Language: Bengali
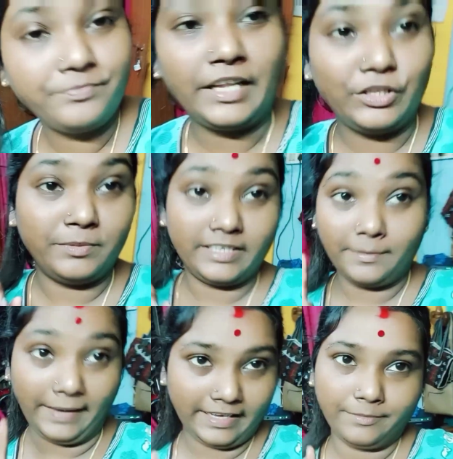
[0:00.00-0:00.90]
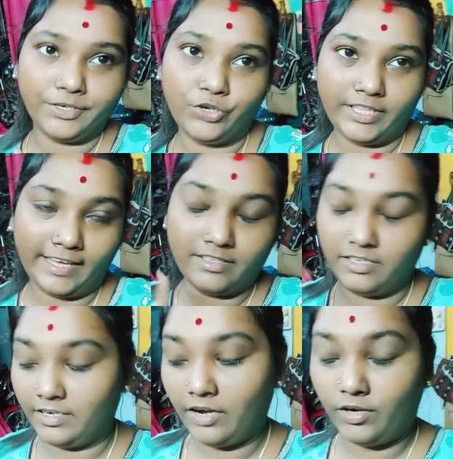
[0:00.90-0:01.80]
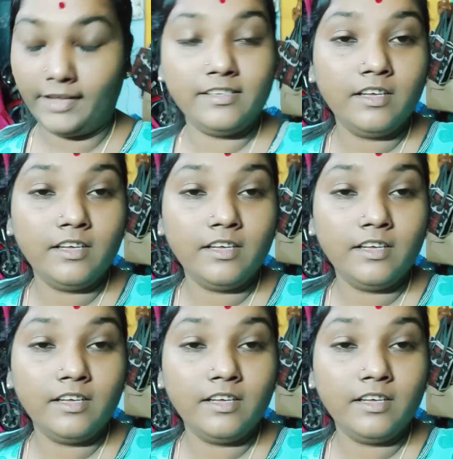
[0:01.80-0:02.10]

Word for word: দাদা তোমাদেরকে ব্যাক ক্যামেরা করে দেখাচ্ছি না হলে